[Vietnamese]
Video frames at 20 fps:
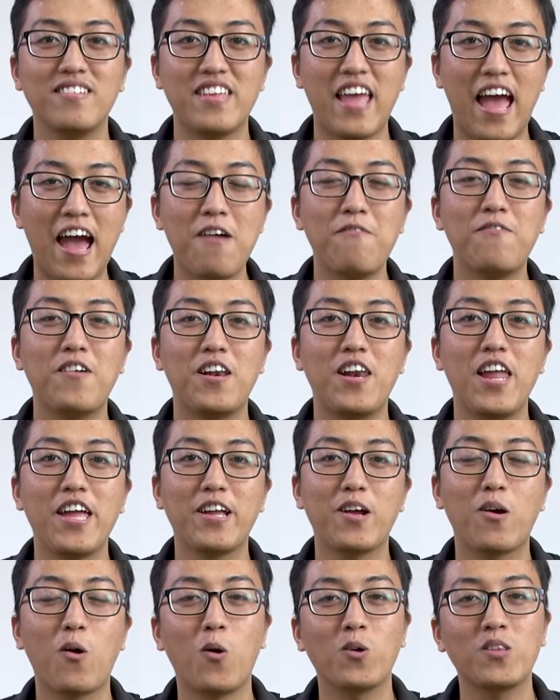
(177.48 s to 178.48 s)
giá và
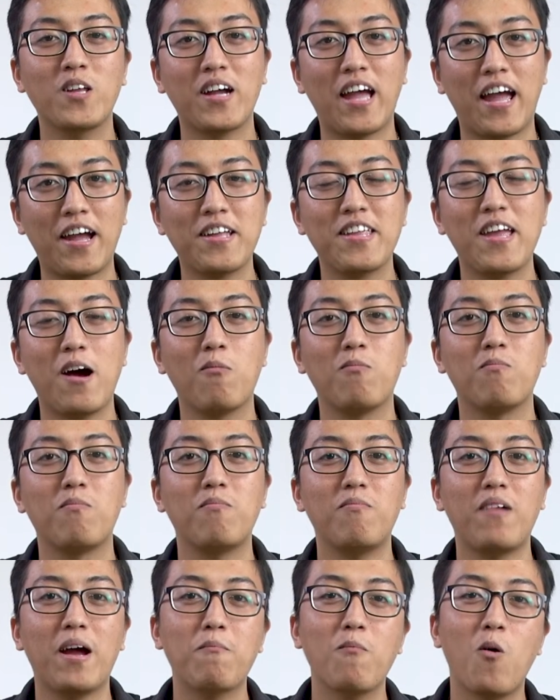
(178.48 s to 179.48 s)
link của tất cả các dòng
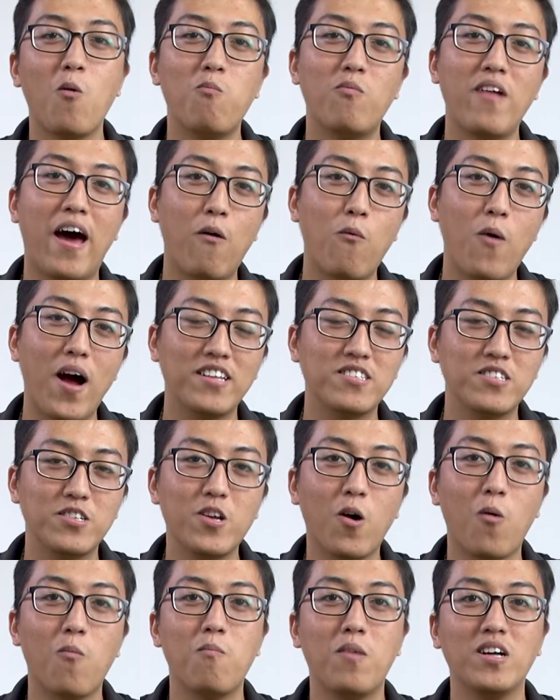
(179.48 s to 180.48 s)
MacBook đã qua sử
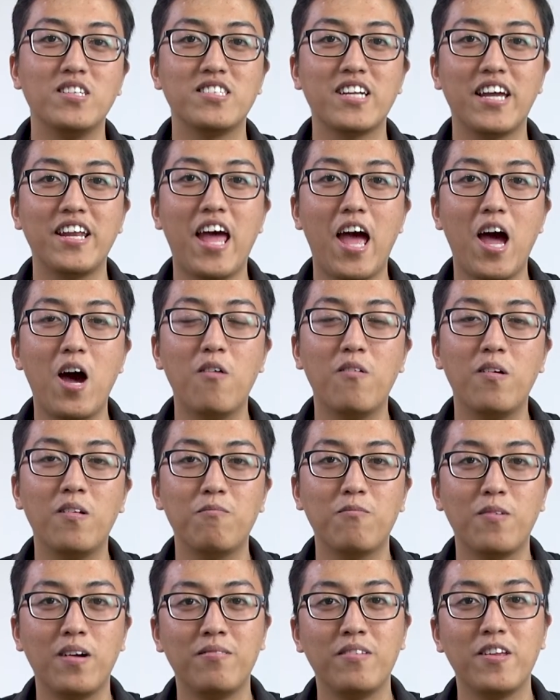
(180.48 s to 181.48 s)
dụng mình sẽ để
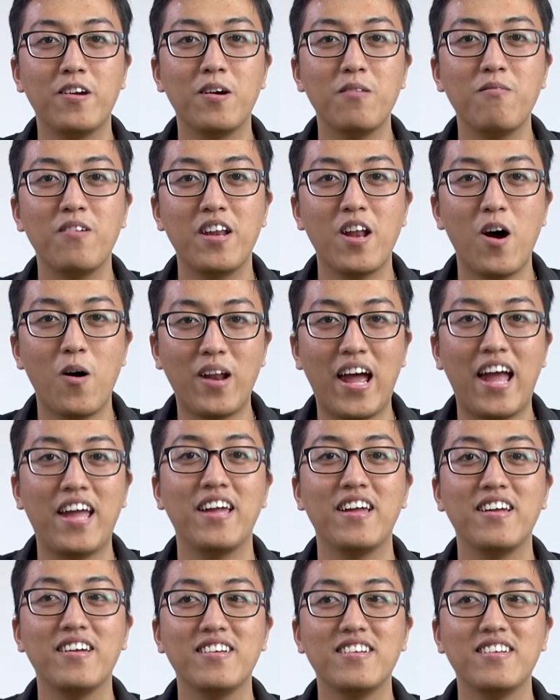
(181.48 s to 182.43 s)
bên dưới video này